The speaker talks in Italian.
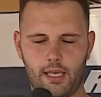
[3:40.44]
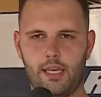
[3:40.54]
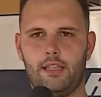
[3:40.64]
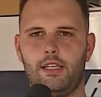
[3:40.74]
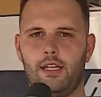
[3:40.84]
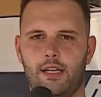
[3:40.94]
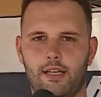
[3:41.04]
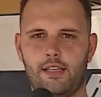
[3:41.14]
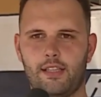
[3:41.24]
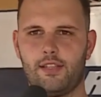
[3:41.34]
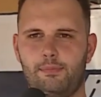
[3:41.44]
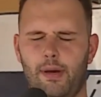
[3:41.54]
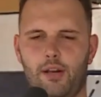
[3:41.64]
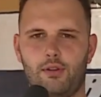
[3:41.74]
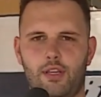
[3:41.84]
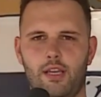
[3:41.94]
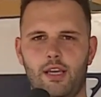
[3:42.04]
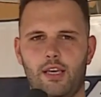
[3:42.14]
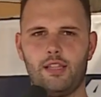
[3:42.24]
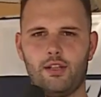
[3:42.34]
che dire, spero
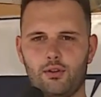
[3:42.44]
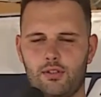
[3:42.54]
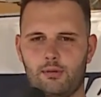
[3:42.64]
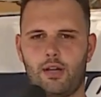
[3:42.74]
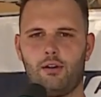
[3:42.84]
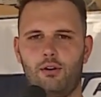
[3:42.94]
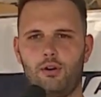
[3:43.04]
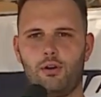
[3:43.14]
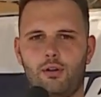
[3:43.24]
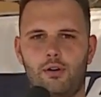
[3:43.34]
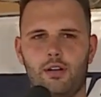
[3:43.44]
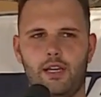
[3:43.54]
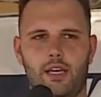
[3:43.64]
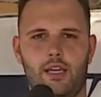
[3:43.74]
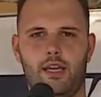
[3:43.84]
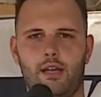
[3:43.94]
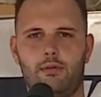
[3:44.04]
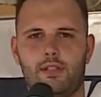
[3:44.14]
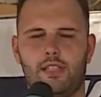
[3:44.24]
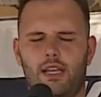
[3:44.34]
di, di continuare con loro,
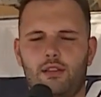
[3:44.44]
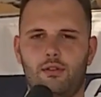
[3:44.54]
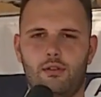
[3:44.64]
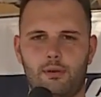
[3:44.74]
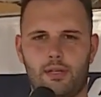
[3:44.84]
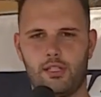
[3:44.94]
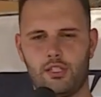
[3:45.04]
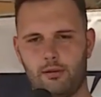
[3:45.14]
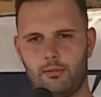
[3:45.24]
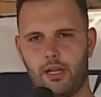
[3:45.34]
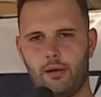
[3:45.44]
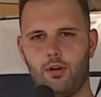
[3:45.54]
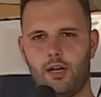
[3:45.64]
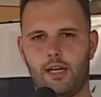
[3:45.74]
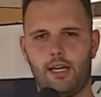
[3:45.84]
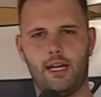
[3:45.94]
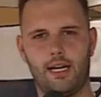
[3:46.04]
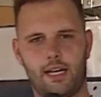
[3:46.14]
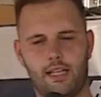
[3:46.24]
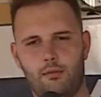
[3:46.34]
quest'anno parteciperemo anche alla
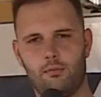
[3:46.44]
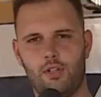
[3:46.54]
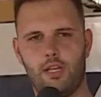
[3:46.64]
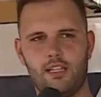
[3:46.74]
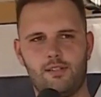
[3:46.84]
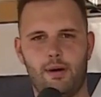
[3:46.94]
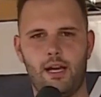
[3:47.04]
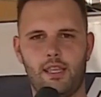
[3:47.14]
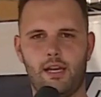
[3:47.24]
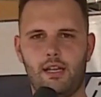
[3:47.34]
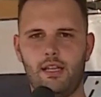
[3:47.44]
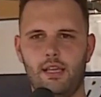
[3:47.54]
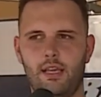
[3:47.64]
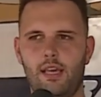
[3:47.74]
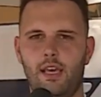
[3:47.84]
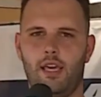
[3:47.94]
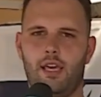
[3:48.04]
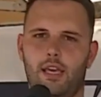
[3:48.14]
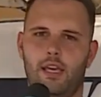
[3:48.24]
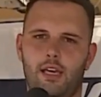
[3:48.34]
gara del Mondiale in Spagna
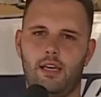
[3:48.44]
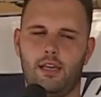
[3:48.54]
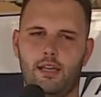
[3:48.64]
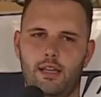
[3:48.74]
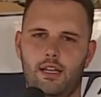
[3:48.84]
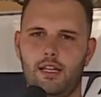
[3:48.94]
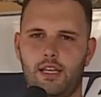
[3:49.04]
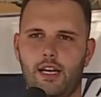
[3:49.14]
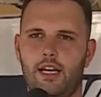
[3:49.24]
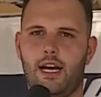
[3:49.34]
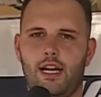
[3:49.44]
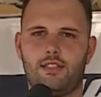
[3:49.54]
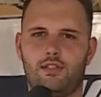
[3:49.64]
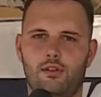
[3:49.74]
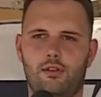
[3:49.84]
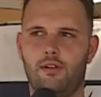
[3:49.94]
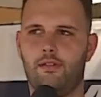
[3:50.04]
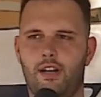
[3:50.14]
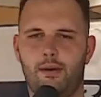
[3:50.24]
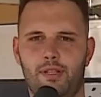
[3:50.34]
li ringrazio
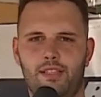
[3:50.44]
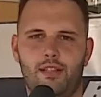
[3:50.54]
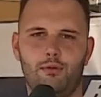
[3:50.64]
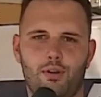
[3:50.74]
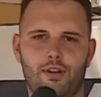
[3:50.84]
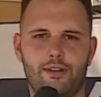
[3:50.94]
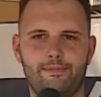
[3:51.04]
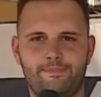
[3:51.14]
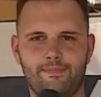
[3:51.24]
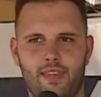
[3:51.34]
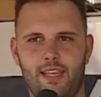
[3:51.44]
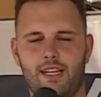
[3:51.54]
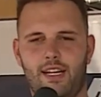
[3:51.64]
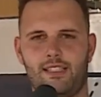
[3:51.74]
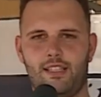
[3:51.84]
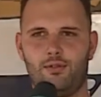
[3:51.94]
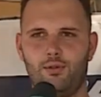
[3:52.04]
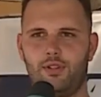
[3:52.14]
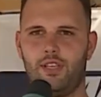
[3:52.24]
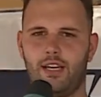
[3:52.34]
veramente di cuore. Grazie a
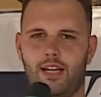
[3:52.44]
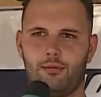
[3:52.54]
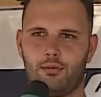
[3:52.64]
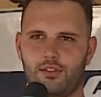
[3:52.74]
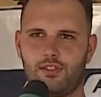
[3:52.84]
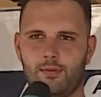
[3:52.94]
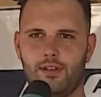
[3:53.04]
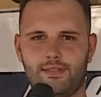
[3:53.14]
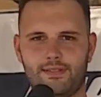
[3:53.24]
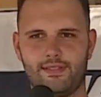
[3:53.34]
tutti e alla prossima.